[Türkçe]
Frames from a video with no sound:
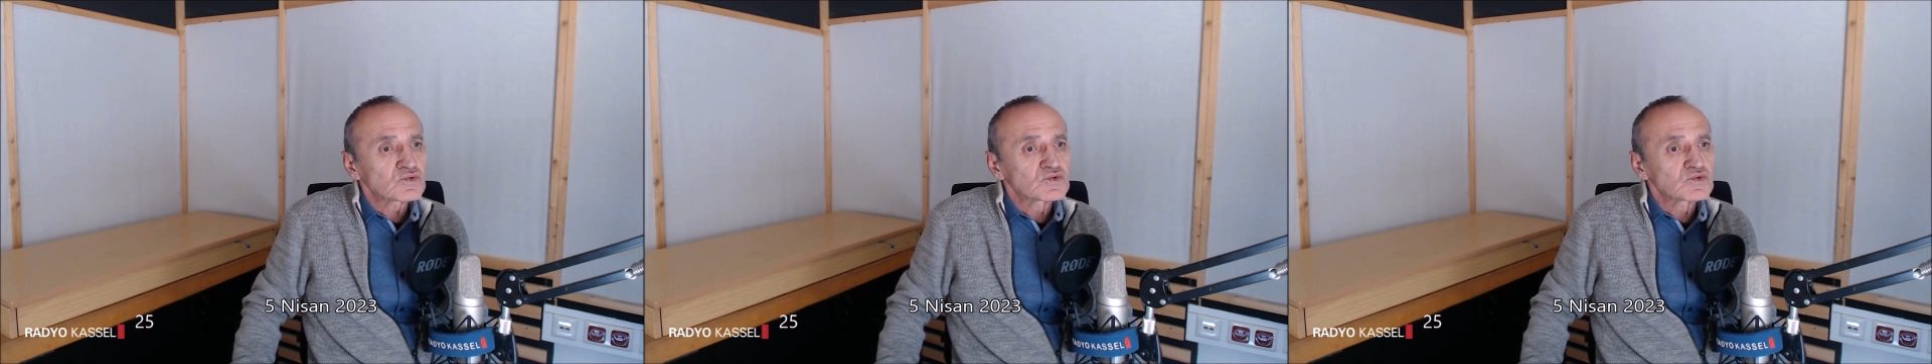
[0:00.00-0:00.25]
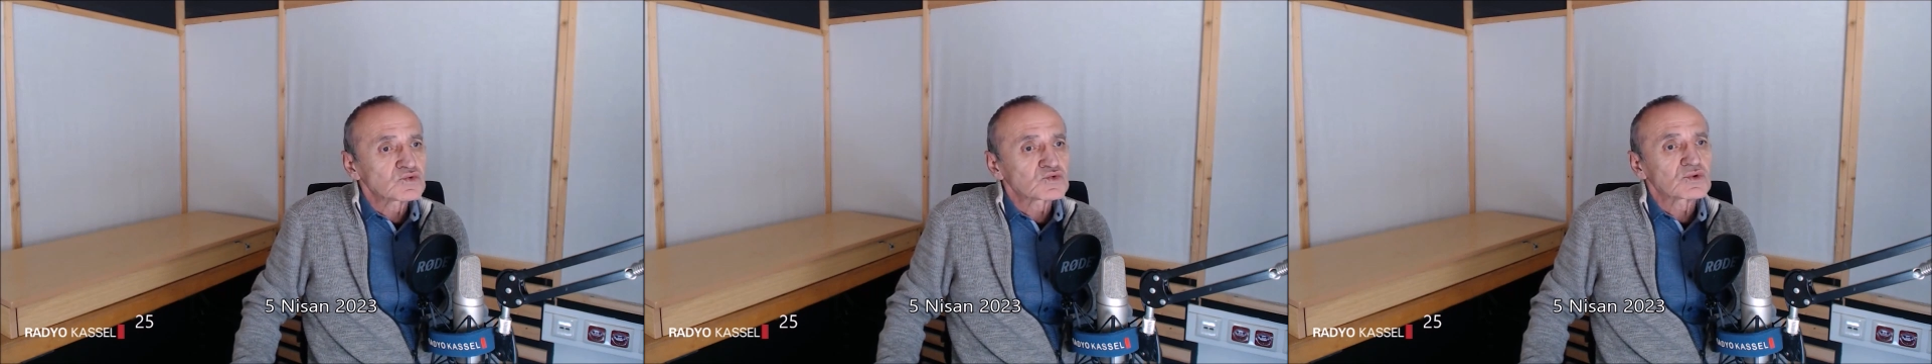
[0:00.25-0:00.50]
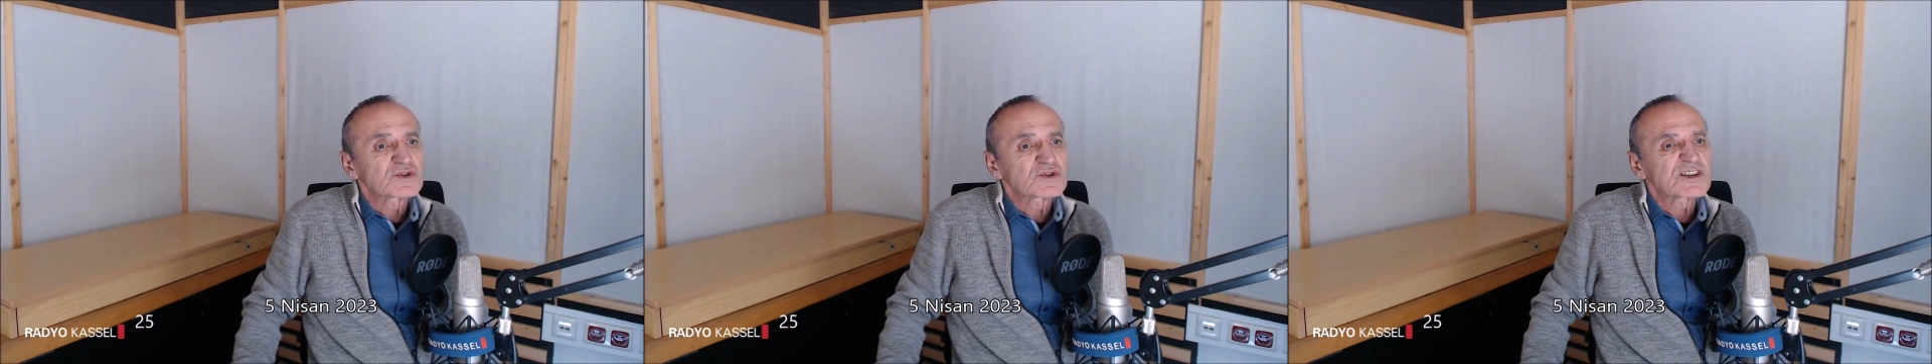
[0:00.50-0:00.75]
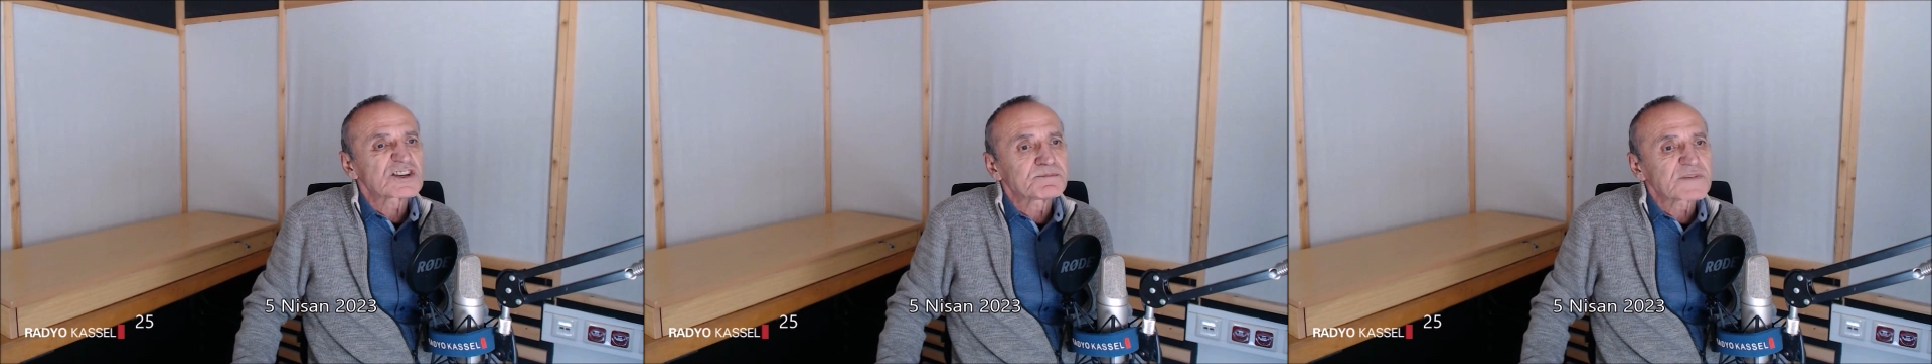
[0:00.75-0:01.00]
unsuru
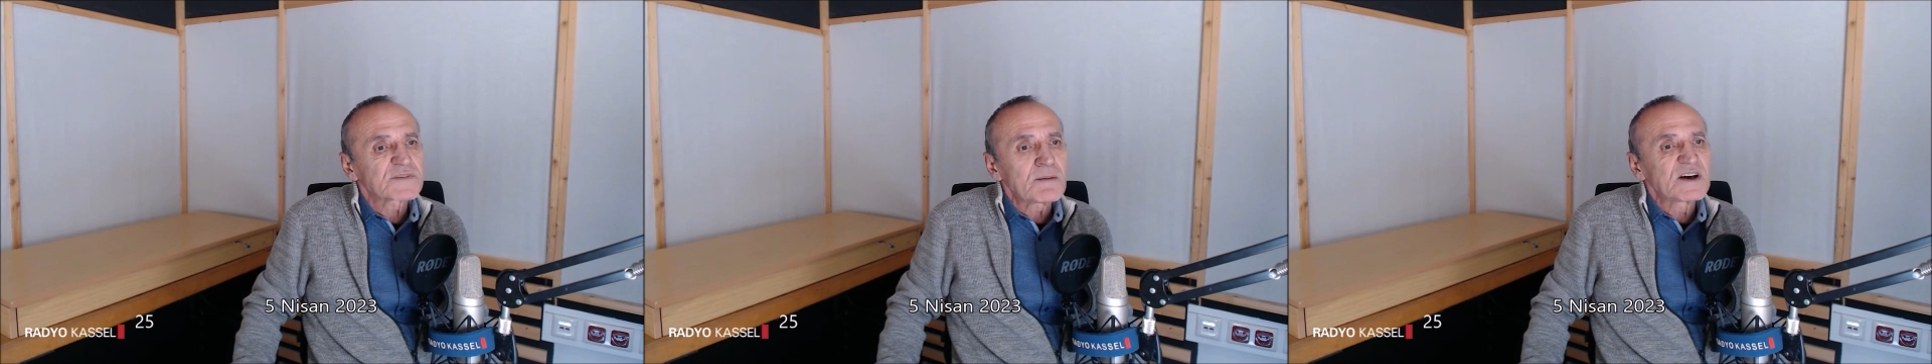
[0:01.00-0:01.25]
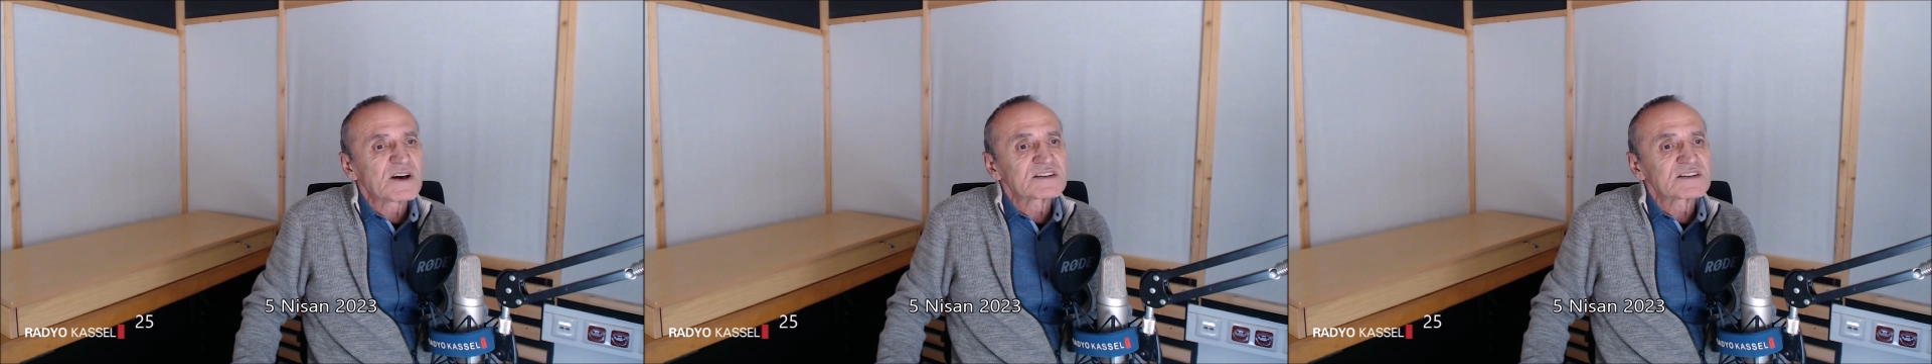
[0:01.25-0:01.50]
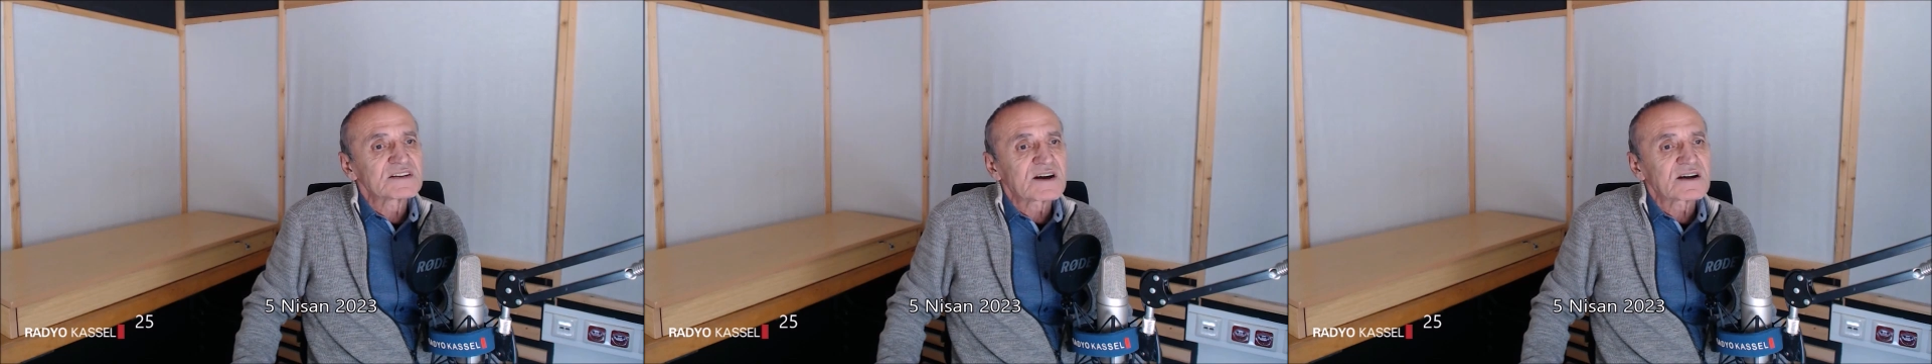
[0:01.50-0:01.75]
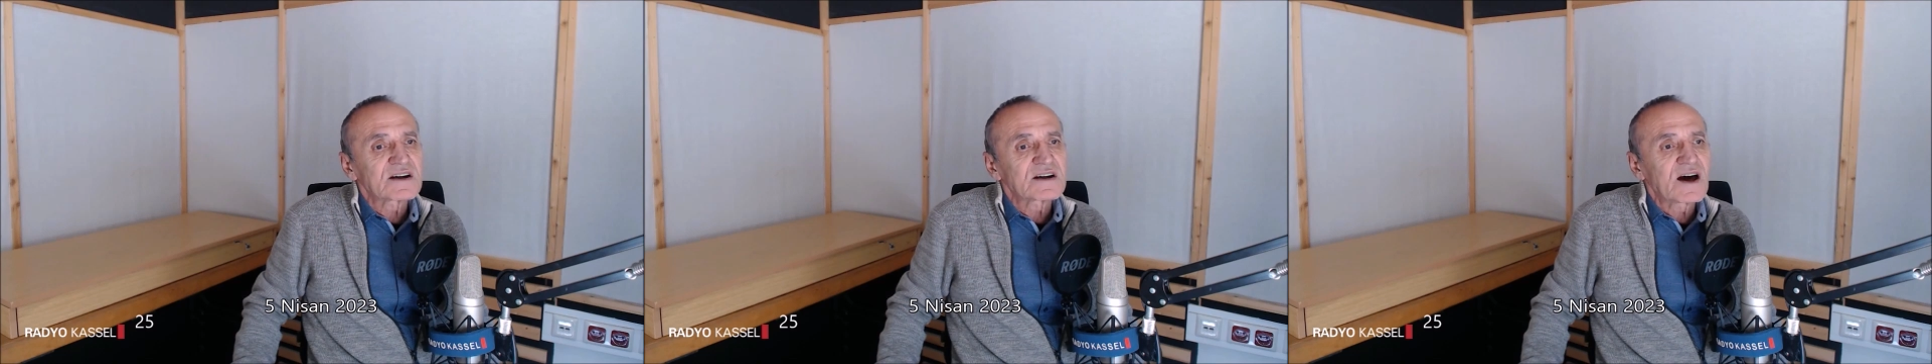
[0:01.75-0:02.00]
saptanmadığı
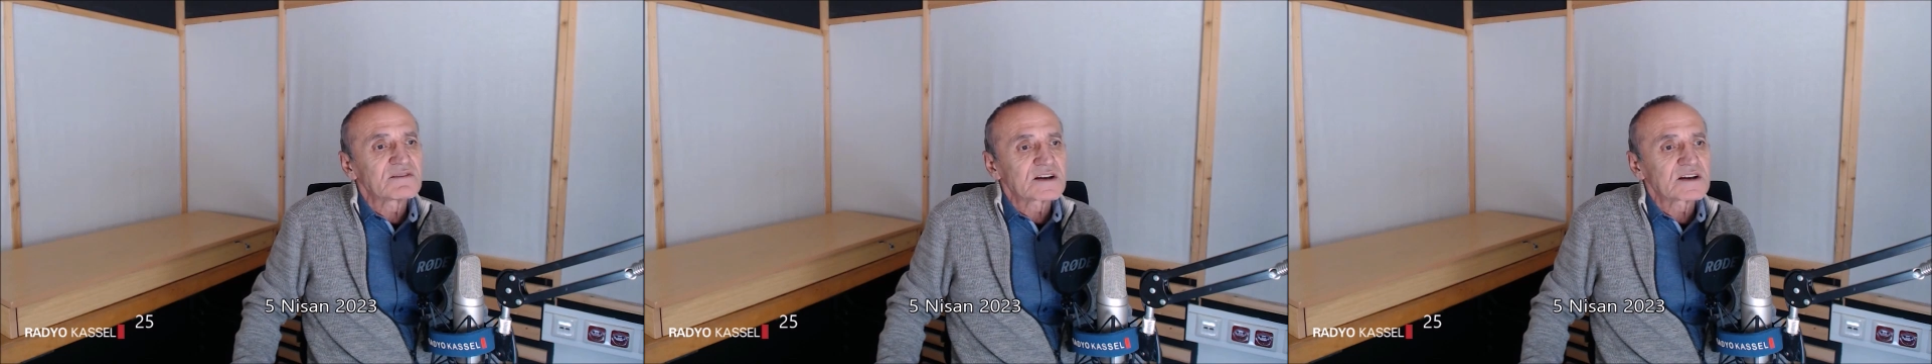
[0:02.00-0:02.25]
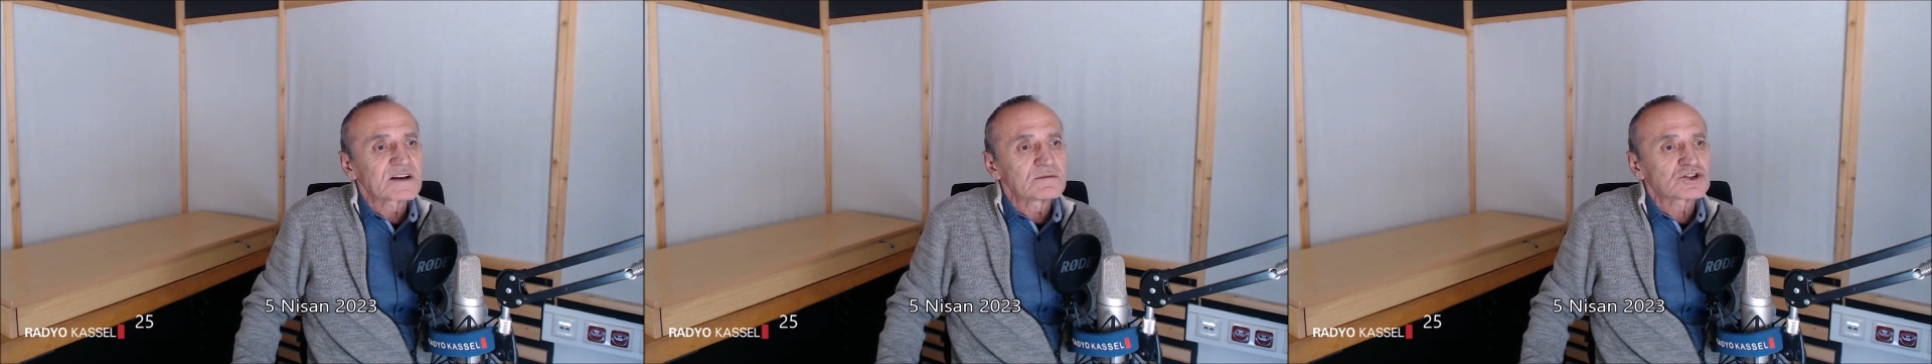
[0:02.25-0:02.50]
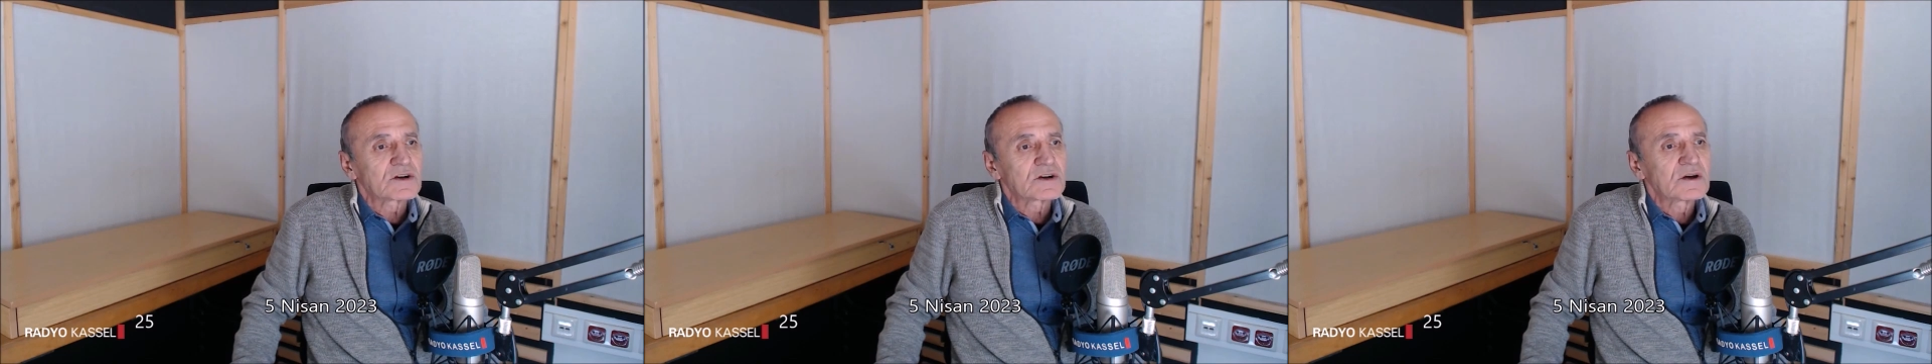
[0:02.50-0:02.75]
karara verilmişti.